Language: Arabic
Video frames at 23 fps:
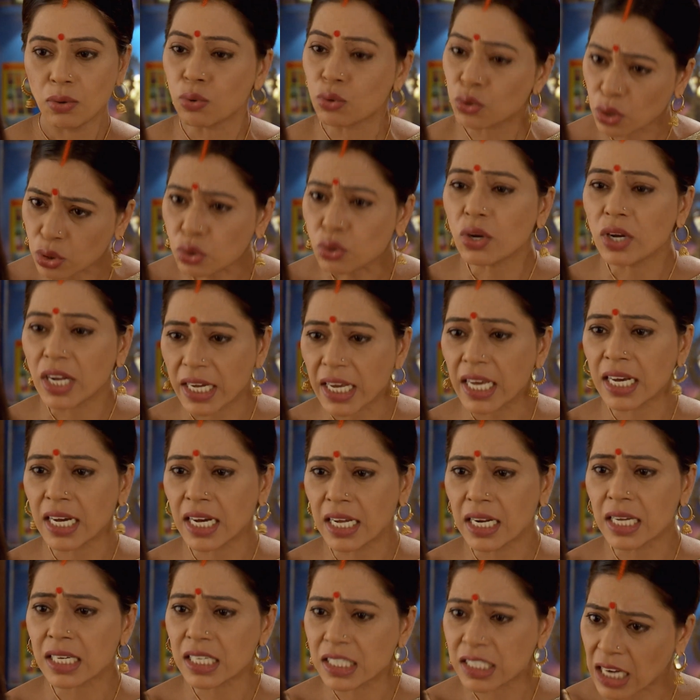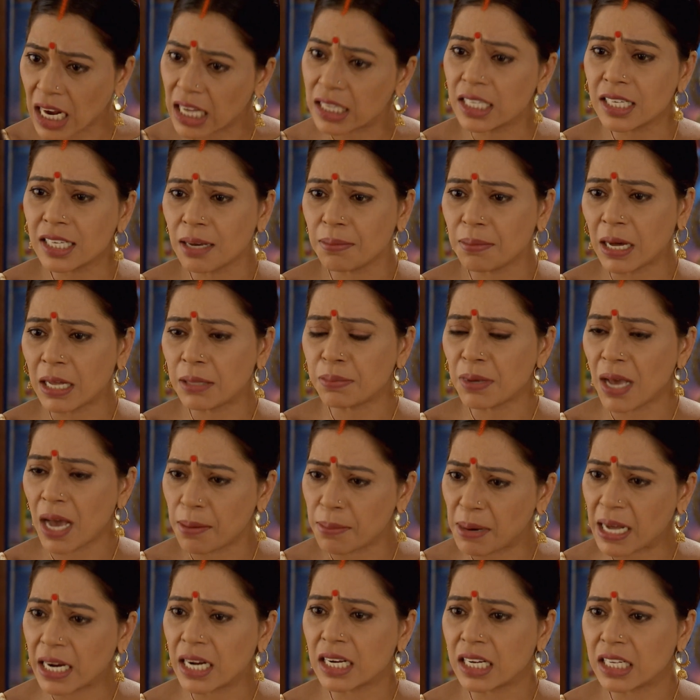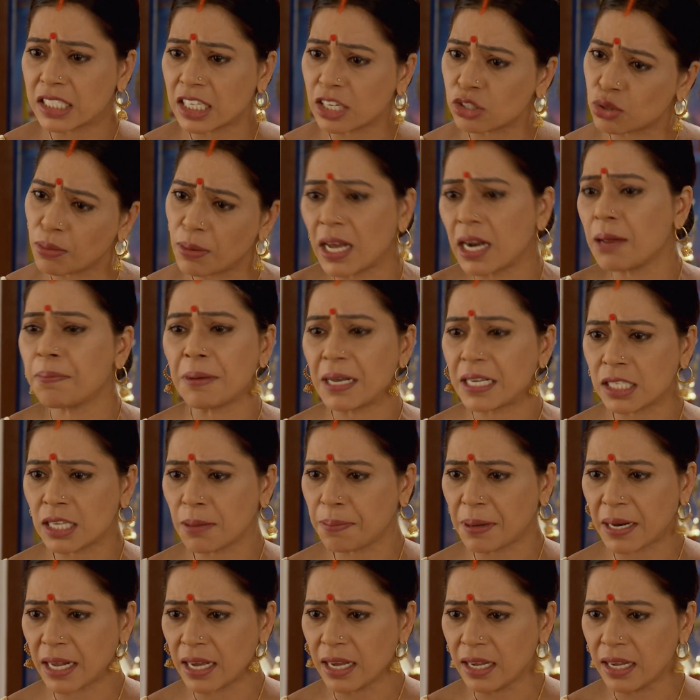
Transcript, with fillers: ورح يفكروا انه حتى بعد الزواج رح نضل طمعانين براتبك اللي